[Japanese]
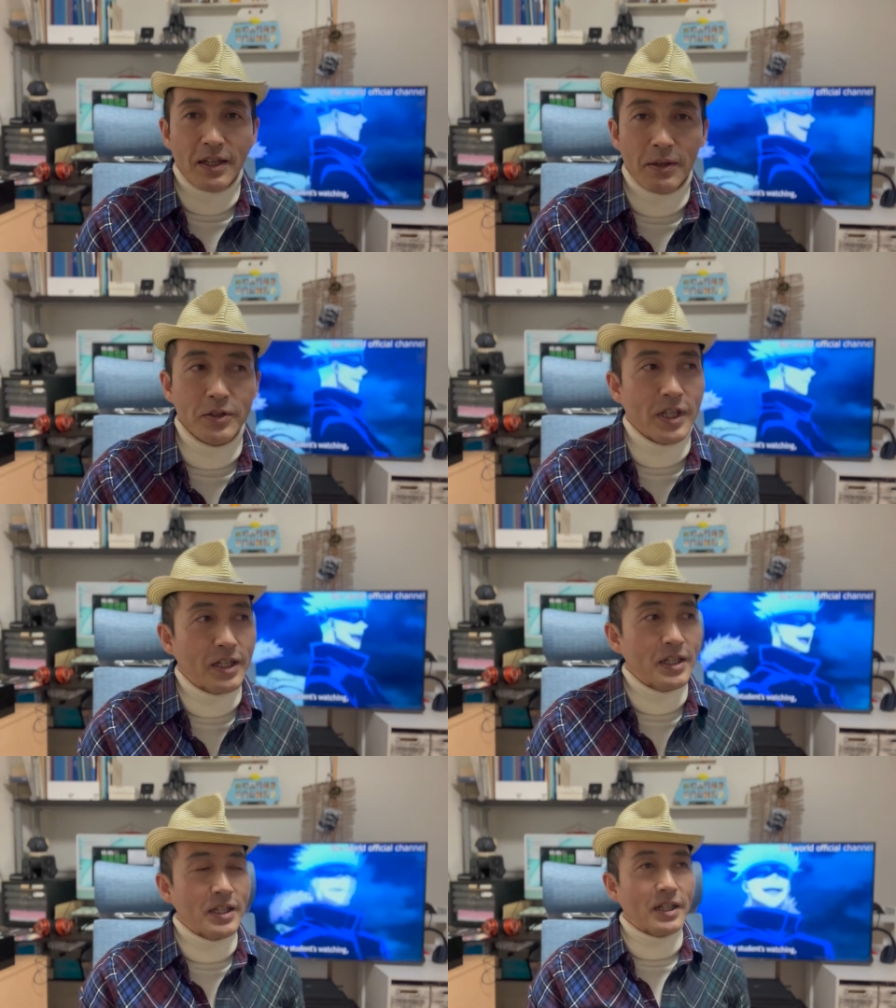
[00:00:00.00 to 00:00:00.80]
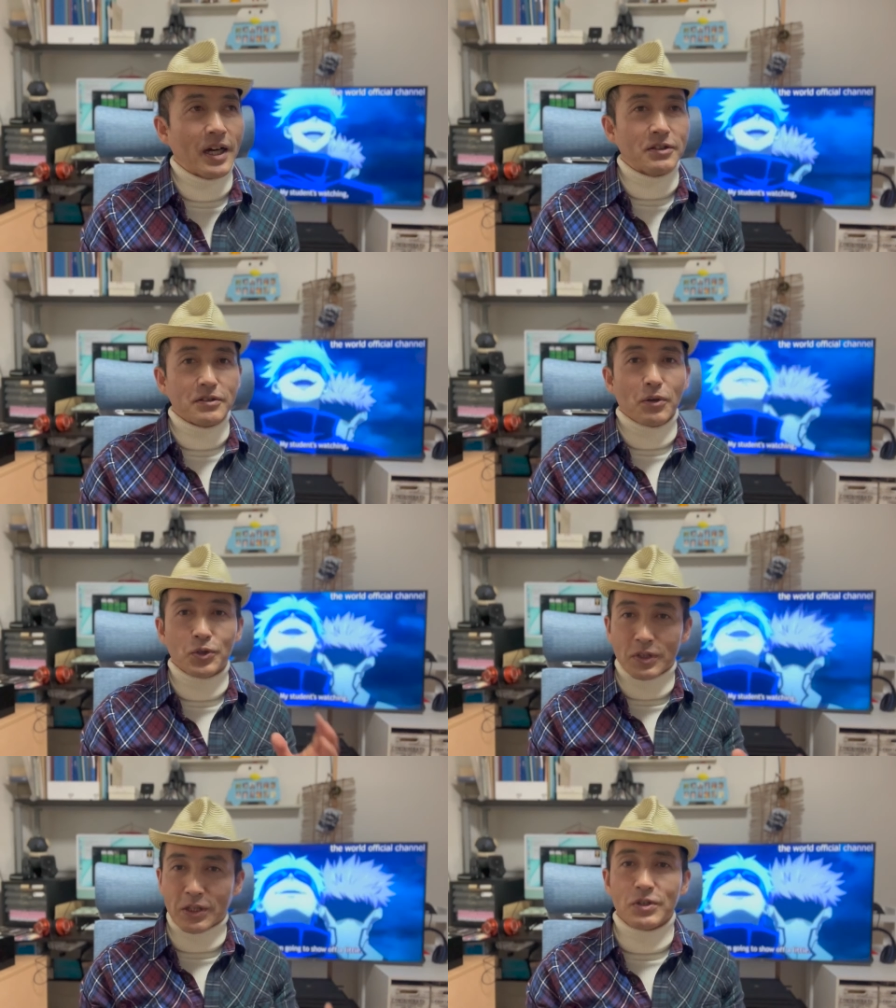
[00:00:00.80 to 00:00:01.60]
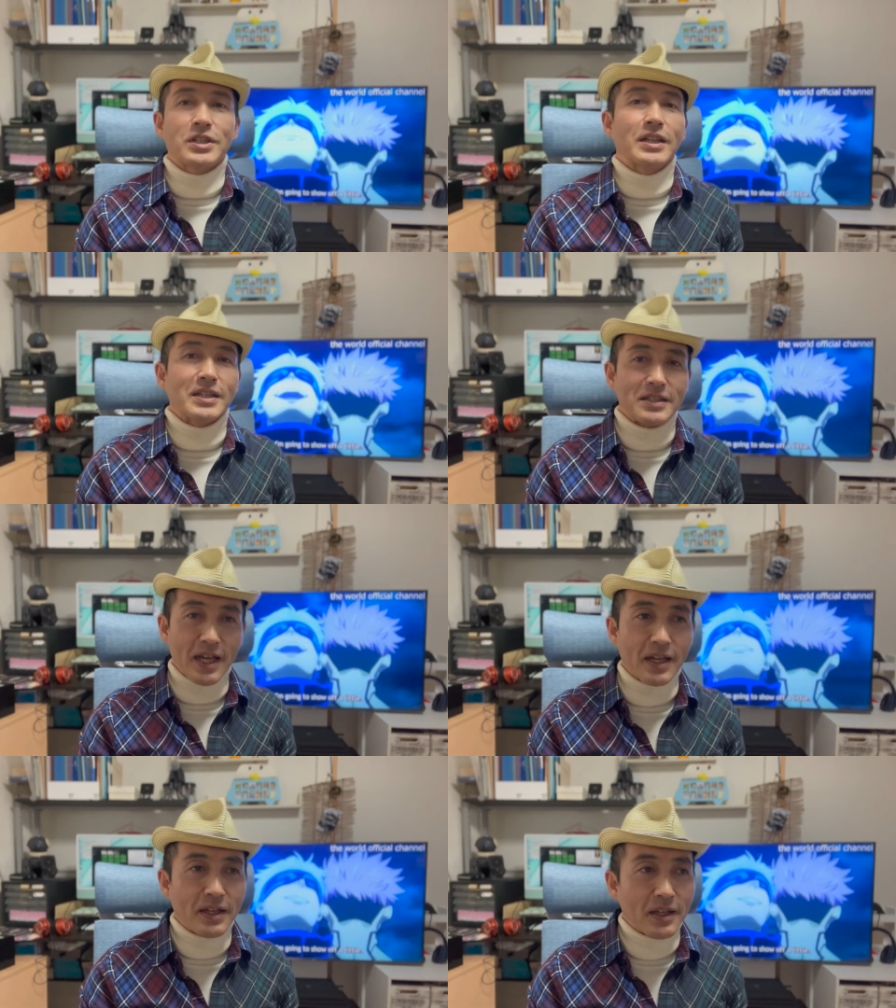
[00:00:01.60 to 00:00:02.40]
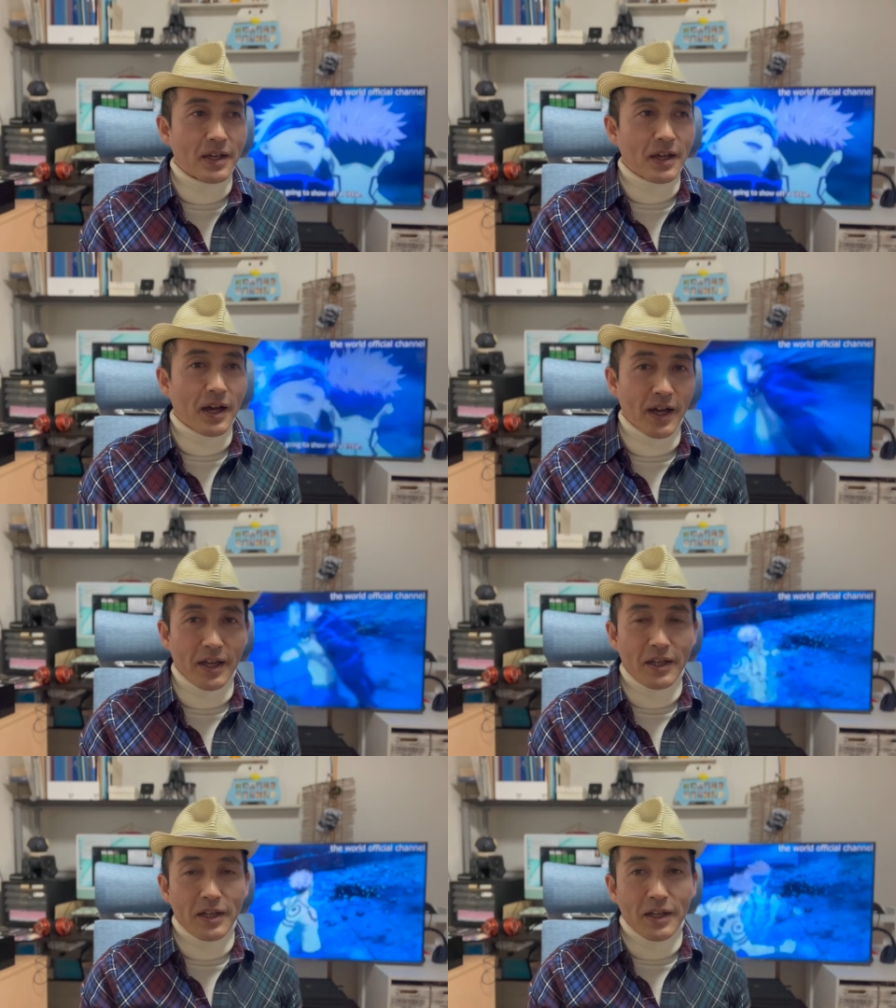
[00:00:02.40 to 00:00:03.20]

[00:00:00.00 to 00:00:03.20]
あの、責任ある大人としてですね。はい。